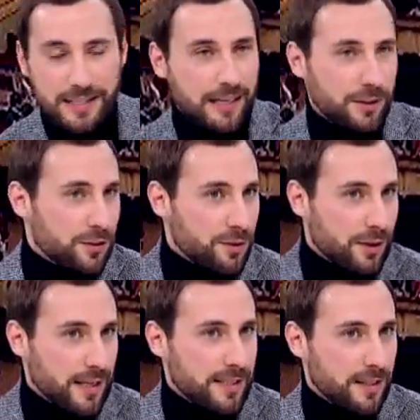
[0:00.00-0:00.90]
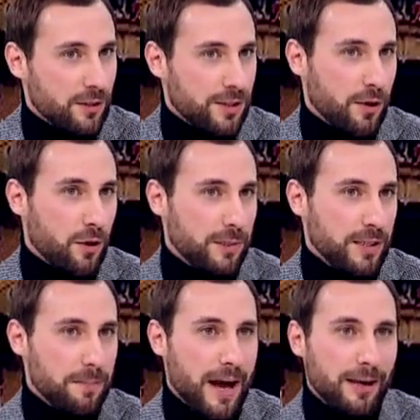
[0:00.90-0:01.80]
le nostre orchestre, i nostri corpi
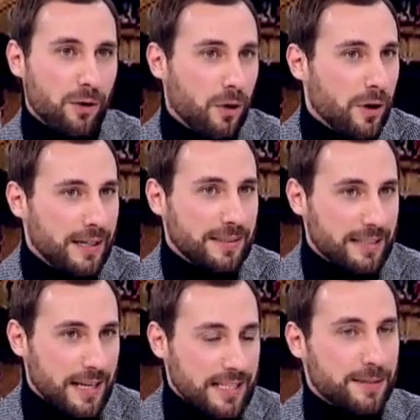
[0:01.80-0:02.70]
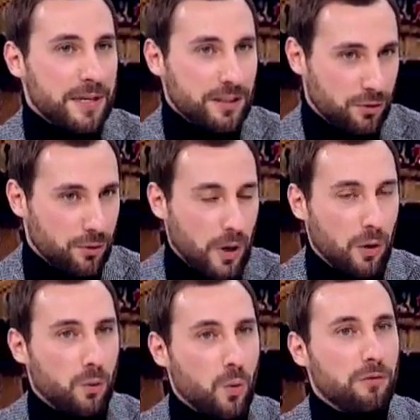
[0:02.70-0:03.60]
di ballo
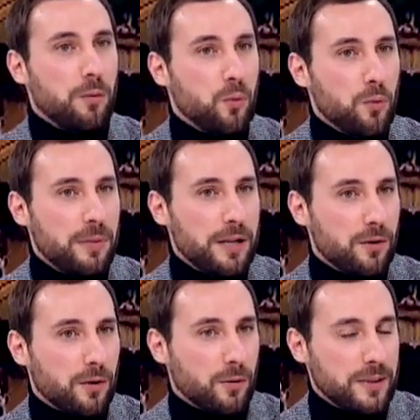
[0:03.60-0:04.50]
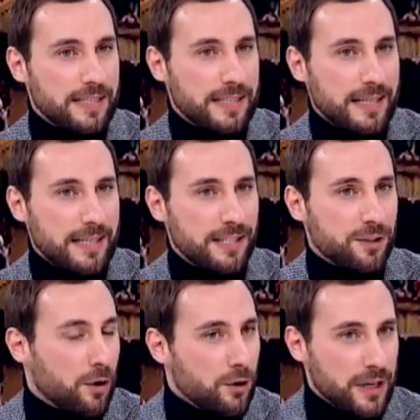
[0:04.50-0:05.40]
trasmettono al nuovo pubblico queste
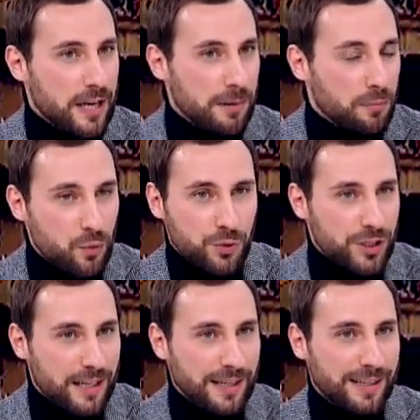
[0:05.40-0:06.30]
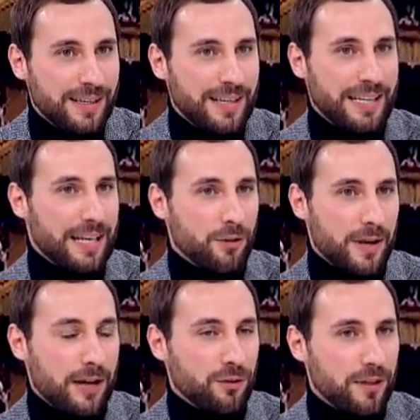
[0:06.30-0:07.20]
storie in musica che
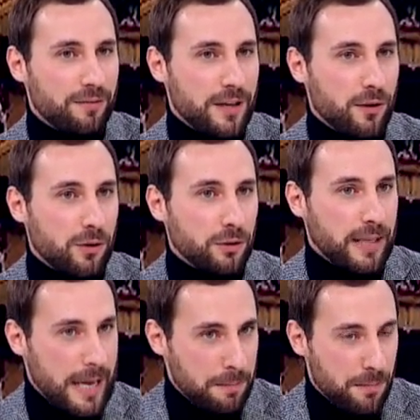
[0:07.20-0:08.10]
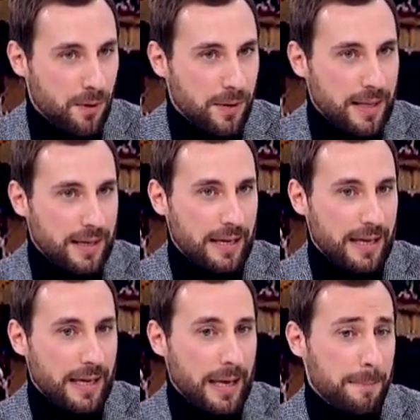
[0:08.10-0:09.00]
non hanno davvero tempo.
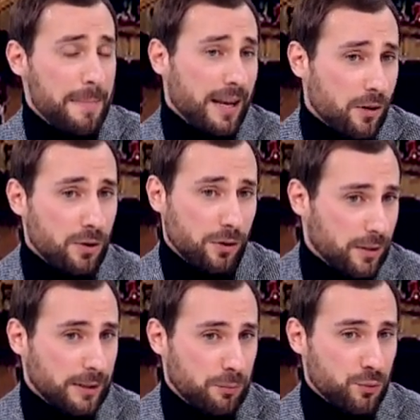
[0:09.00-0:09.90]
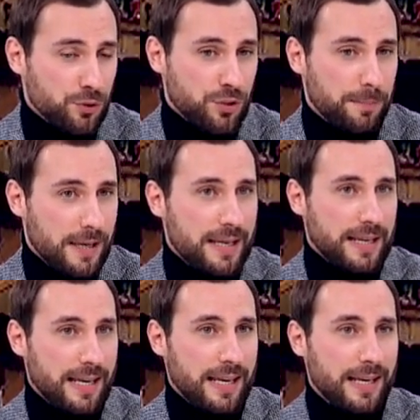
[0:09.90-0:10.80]
È bello eh, appunto sapere
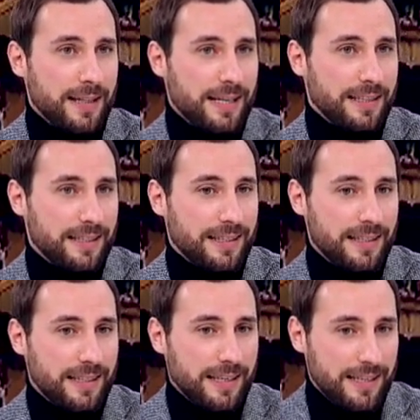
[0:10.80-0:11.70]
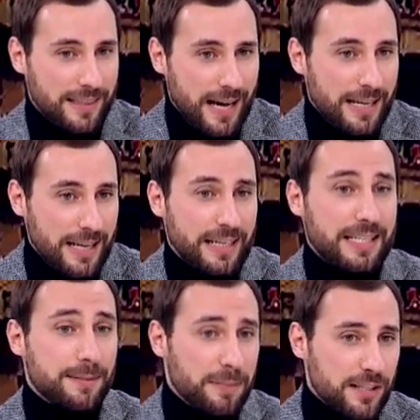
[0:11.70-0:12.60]
che eh, l'Italia che
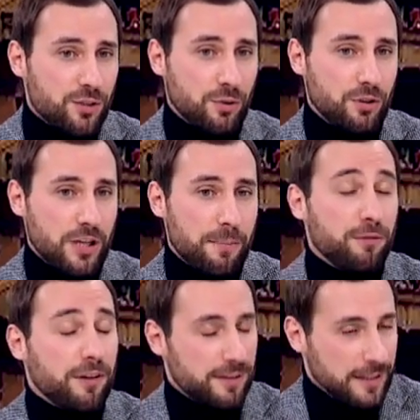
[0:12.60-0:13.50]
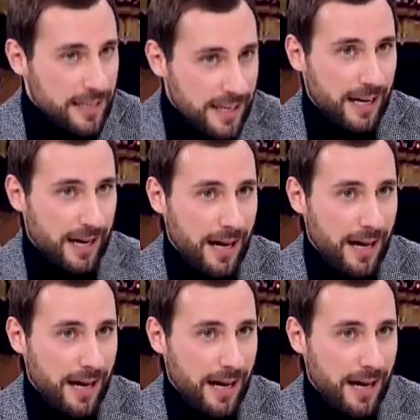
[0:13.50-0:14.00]
spesso diciamo, fa fatica